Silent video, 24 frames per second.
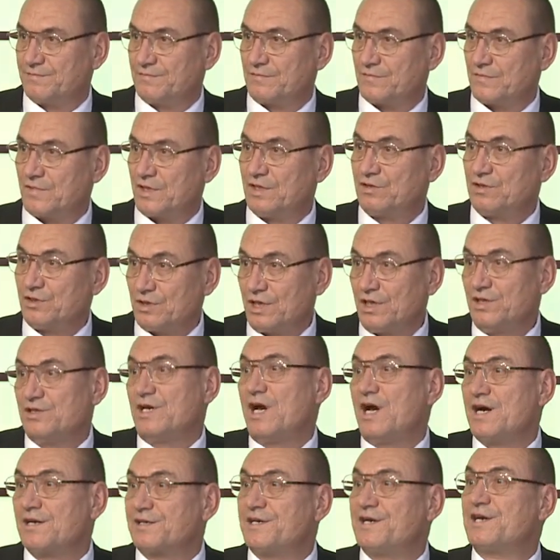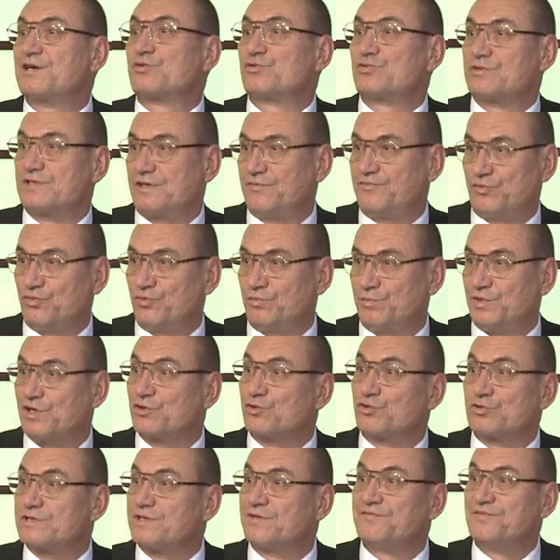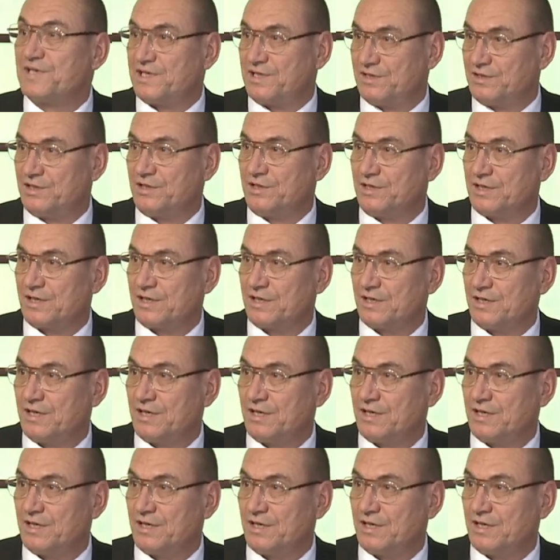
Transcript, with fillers: Да. Это та ярая русофобия, русофрения,